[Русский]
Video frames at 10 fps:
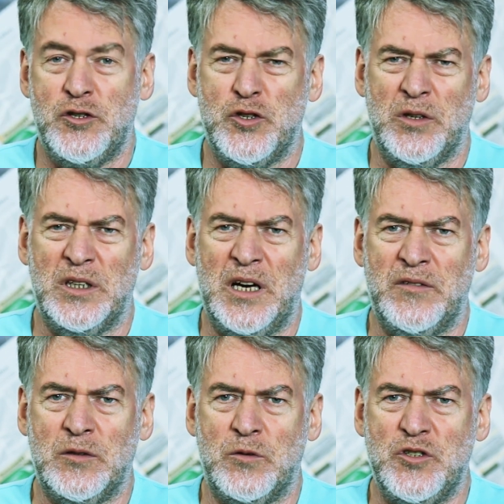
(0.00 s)
еще
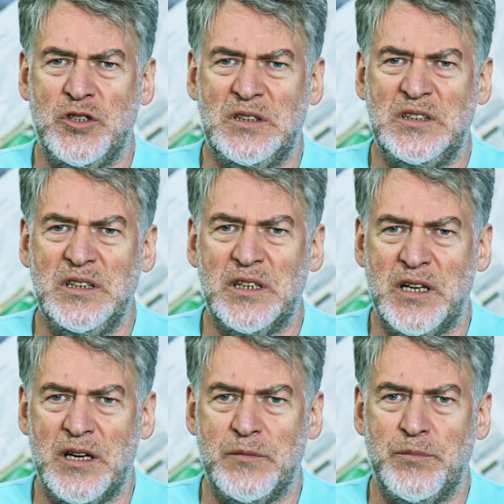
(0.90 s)
недавно очень
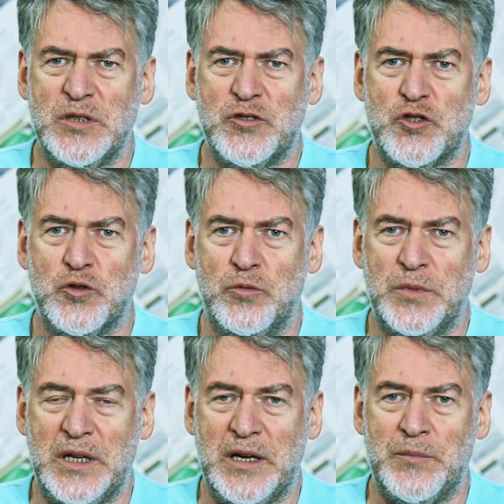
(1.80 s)
тихое,
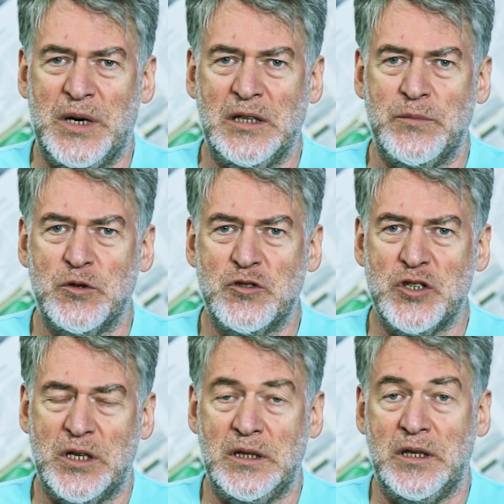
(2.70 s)
бесшумное,
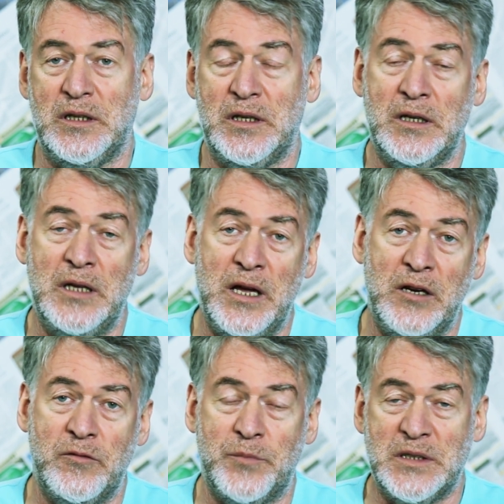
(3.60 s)
малобюджетное и так
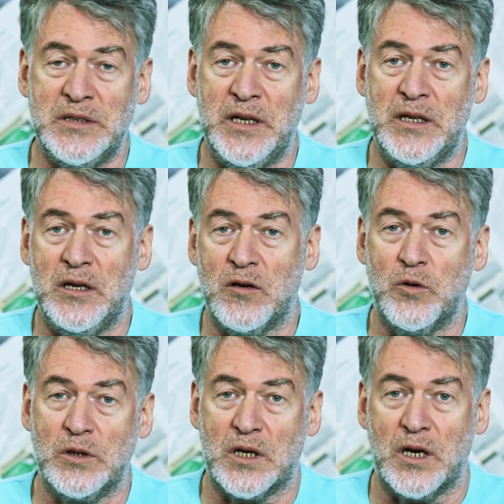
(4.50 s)
далее. В последние
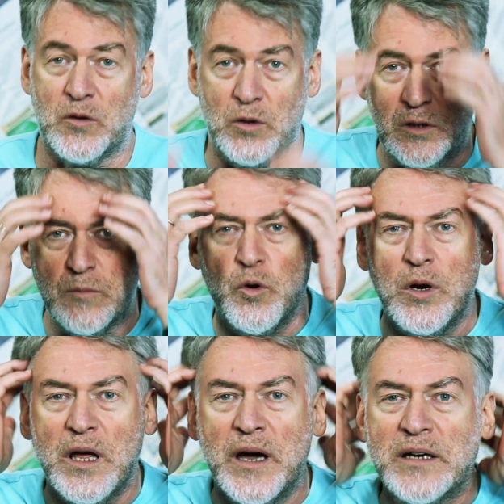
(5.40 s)
годы какое-то
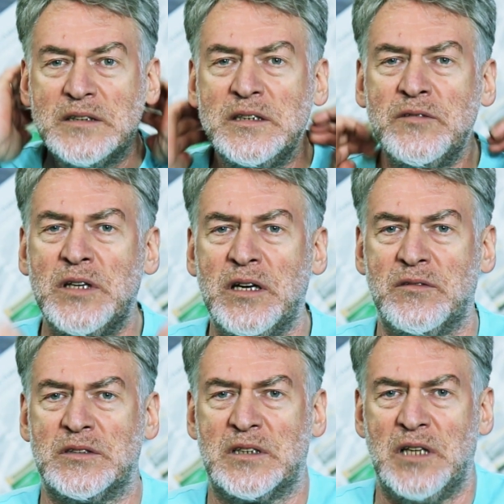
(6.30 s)
более
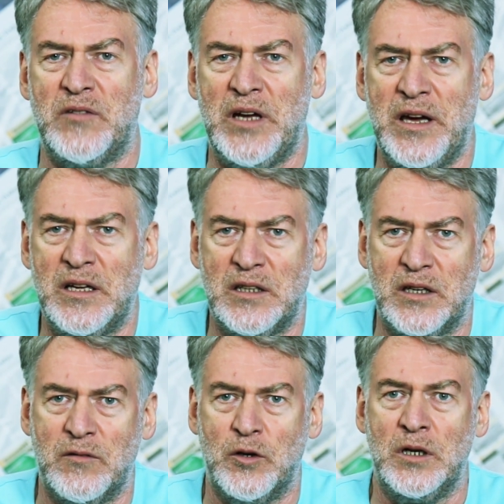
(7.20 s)
активное возглавляет
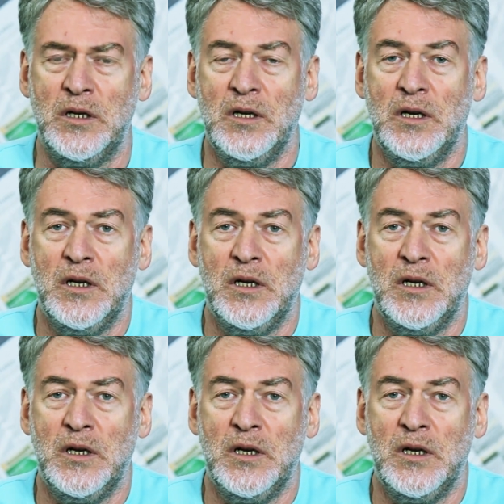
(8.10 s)
его